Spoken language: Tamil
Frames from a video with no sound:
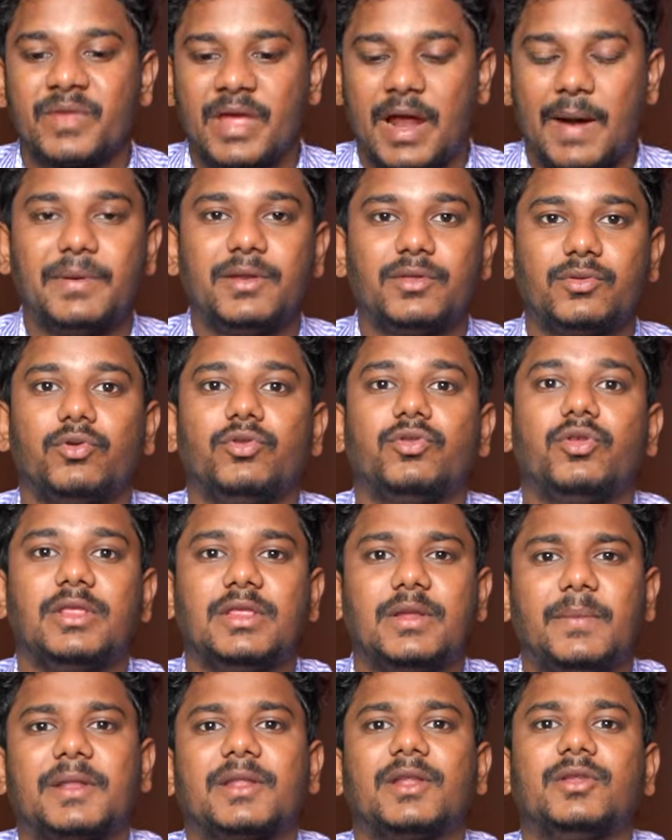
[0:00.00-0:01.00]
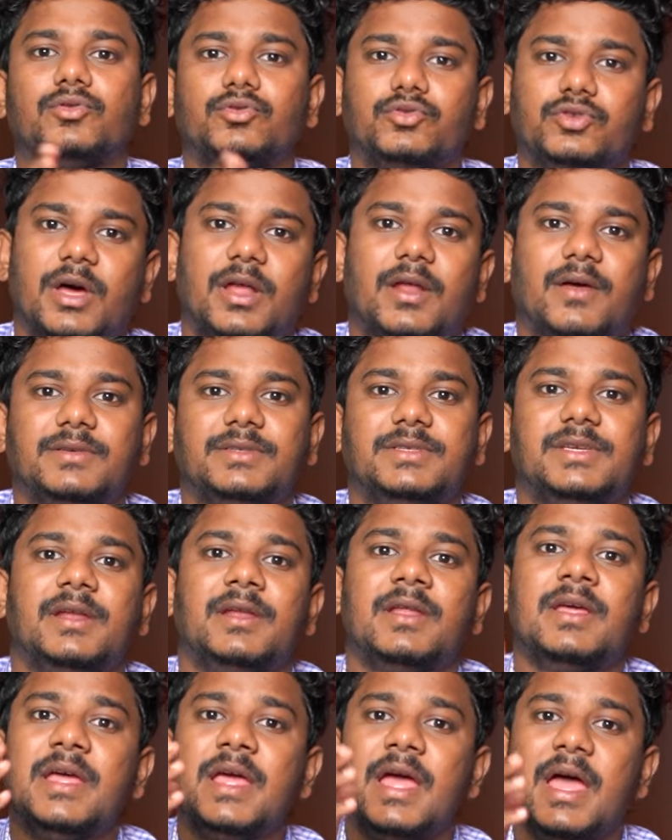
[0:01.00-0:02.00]
அப்படின்னு சொல்லியிருந்தோம் இந்த படத்தில் துஷாரா
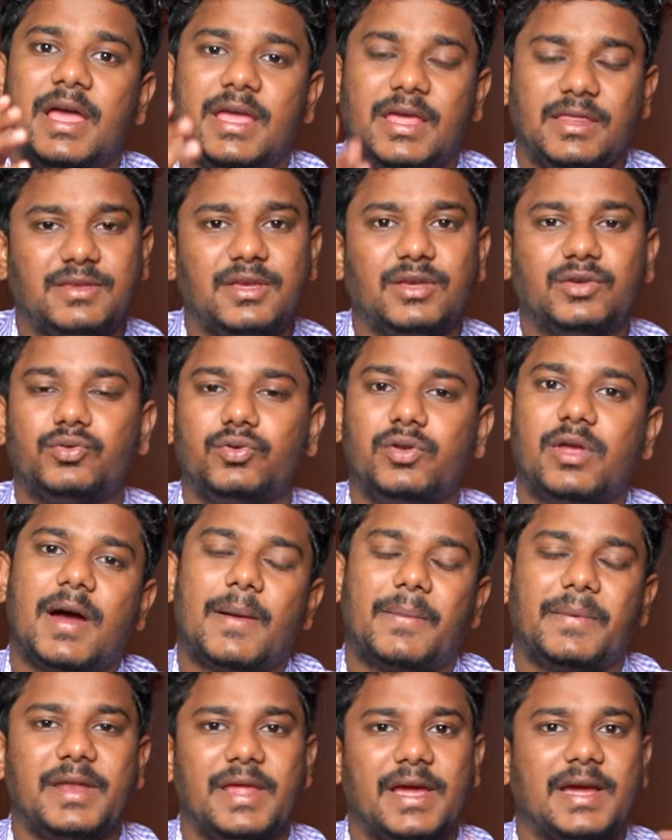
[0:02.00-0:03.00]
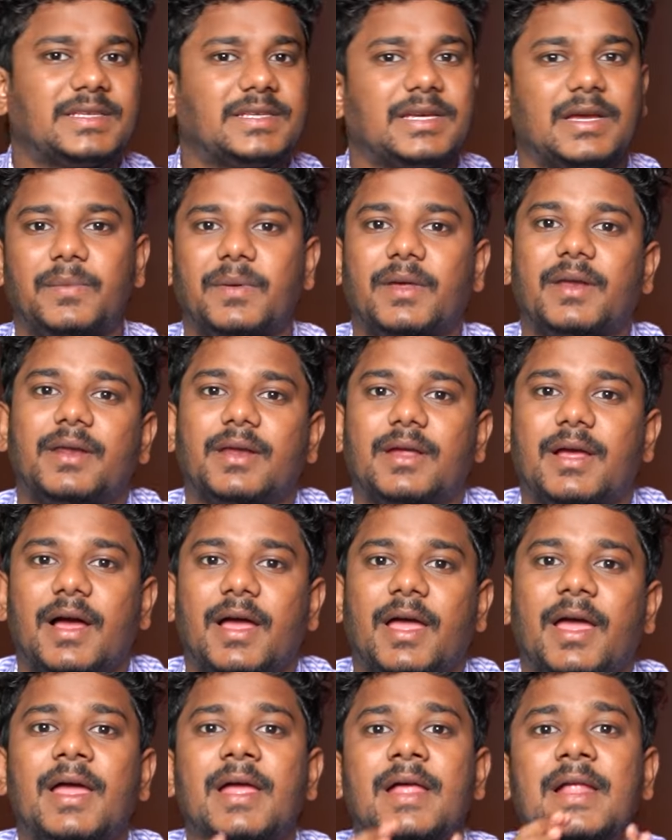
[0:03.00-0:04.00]
விஜயன் எஸ் ஜே சூர்யா அப்படின்னு எக்கச்சக்க பேர்
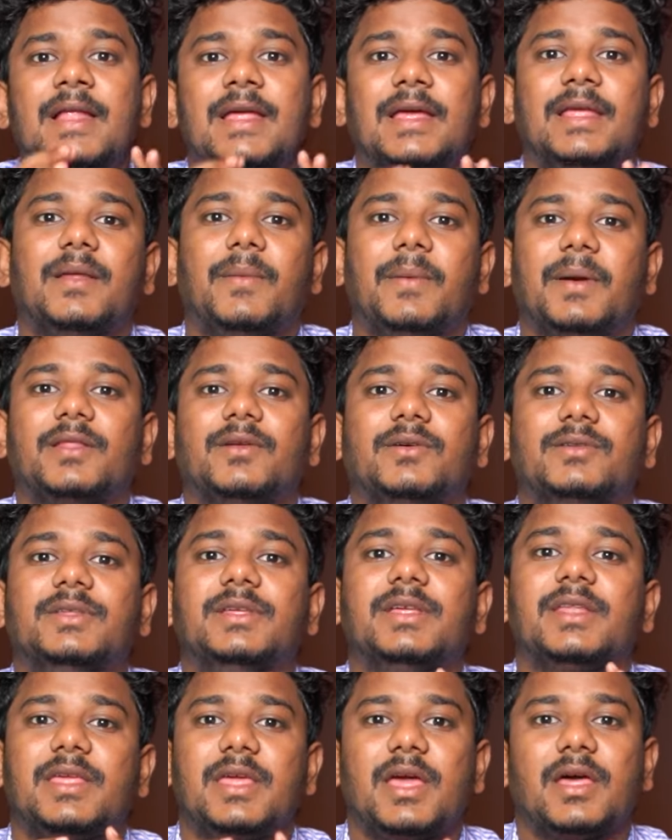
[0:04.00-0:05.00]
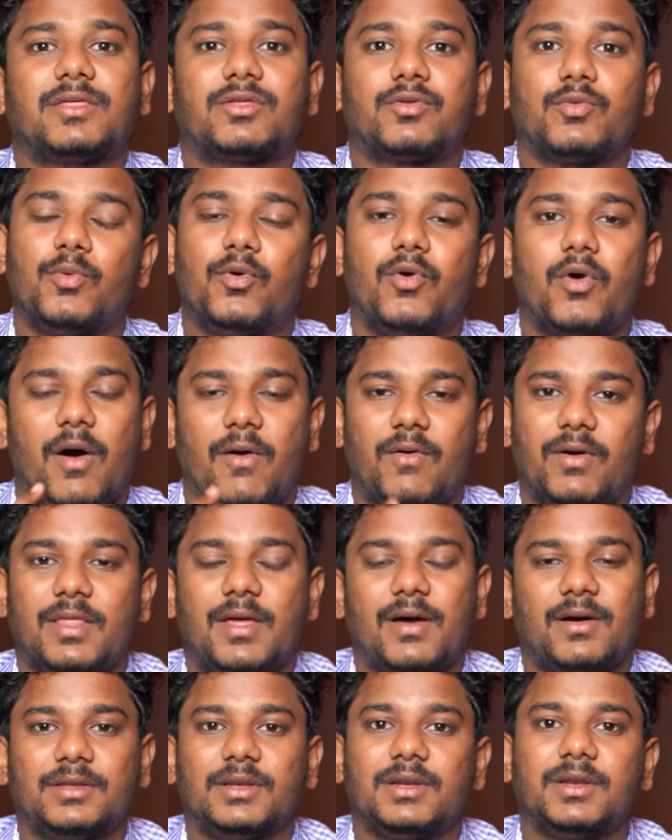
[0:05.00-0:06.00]
இருக்காங்க இந்த படத்தை வந்து ரியா சுப்பு அவங்க
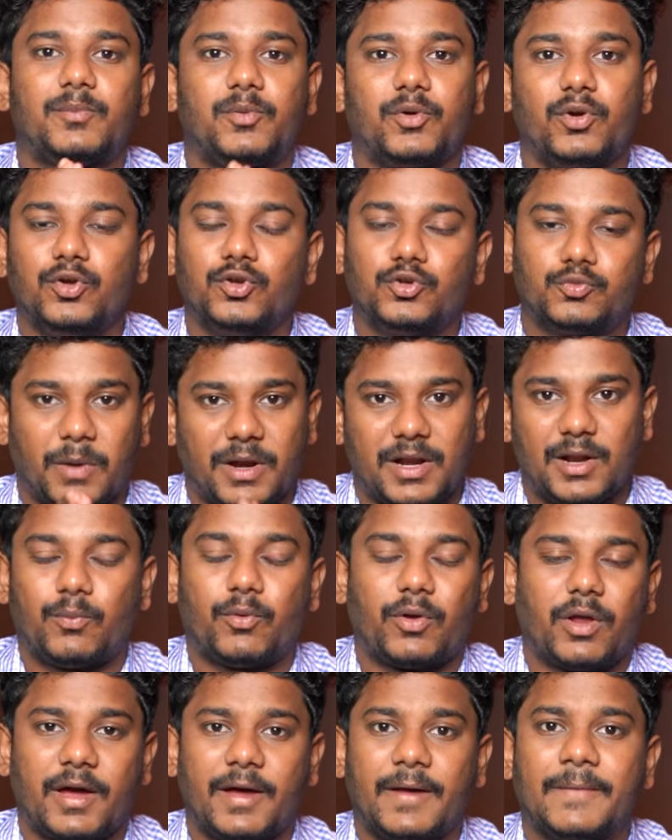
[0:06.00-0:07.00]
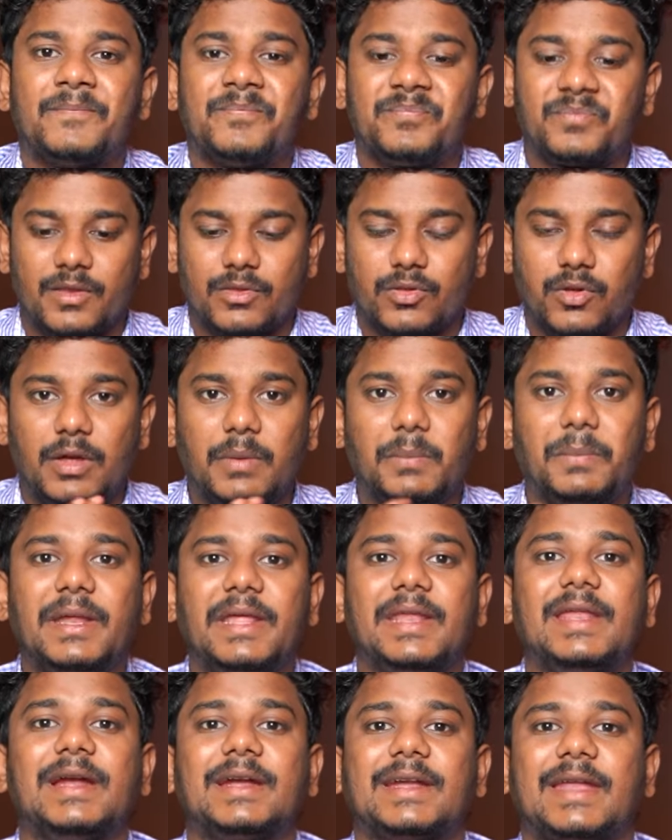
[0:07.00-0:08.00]
தான் வந்துட்டு ப்ரொடியூஸ் பண்ண போகிறாங்க ஸோ
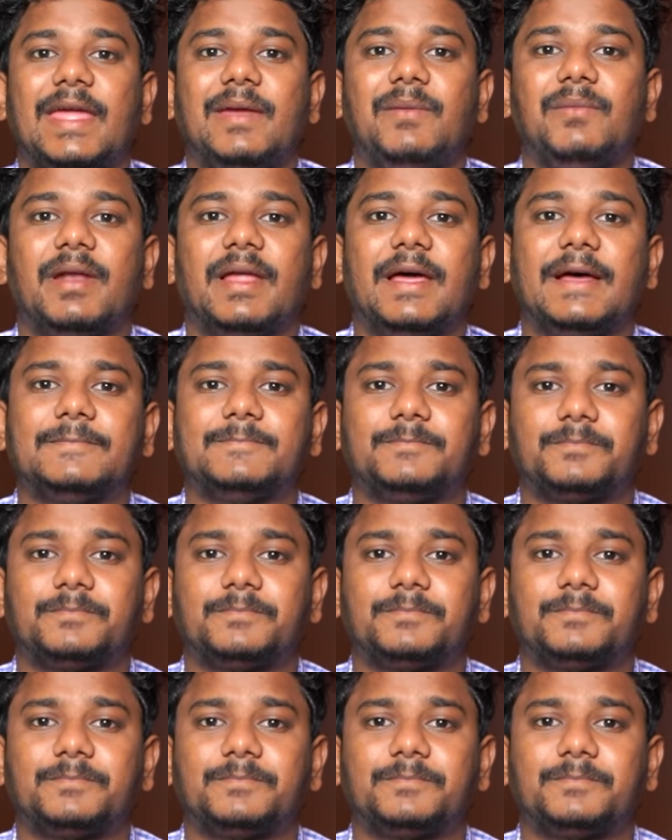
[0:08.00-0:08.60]
இப்படி இருக்க டைமில்